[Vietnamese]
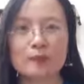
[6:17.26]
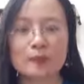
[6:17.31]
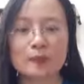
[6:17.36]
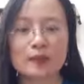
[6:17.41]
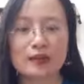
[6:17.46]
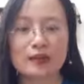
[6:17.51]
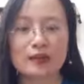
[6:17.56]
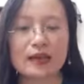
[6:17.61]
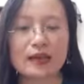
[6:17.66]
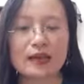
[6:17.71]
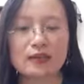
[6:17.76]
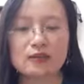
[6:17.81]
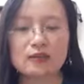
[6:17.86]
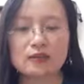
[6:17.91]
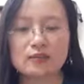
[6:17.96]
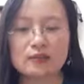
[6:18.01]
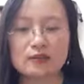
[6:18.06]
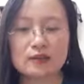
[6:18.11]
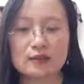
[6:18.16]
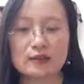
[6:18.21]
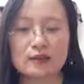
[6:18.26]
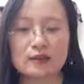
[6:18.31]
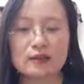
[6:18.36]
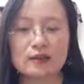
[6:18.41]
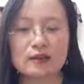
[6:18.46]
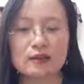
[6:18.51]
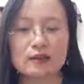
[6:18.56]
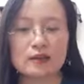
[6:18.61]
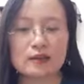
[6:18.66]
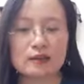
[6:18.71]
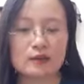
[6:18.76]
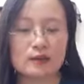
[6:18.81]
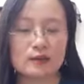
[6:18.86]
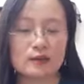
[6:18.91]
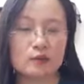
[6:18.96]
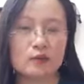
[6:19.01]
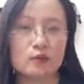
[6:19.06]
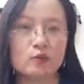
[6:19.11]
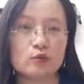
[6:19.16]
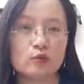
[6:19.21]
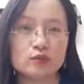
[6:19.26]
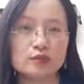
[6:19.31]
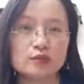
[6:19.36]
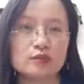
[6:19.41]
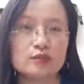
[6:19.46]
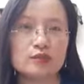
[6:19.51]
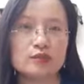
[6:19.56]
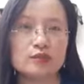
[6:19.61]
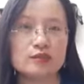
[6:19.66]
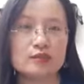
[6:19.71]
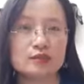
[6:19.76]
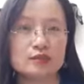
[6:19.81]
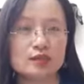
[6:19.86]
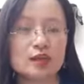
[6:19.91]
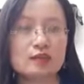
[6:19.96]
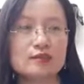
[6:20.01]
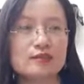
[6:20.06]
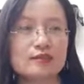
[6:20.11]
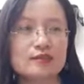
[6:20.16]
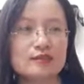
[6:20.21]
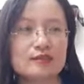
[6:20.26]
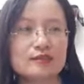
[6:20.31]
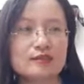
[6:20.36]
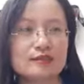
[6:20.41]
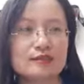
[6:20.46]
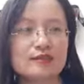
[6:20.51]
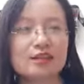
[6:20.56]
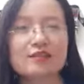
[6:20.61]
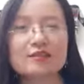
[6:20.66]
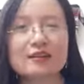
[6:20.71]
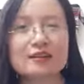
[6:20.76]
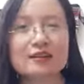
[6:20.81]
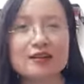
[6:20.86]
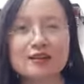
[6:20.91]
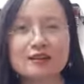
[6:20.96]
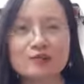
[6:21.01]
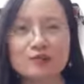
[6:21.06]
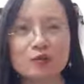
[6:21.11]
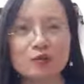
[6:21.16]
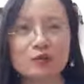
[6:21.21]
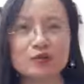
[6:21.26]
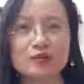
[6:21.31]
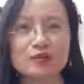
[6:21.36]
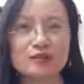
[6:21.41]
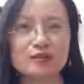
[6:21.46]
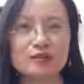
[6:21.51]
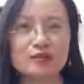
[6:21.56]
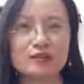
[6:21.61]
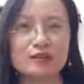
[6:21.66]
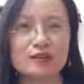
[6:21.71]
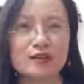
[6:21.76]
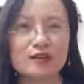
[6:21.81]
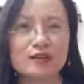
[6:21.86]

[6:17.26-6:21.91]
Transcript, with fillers: chẳng hạn như là à, một người thích rất là thích một người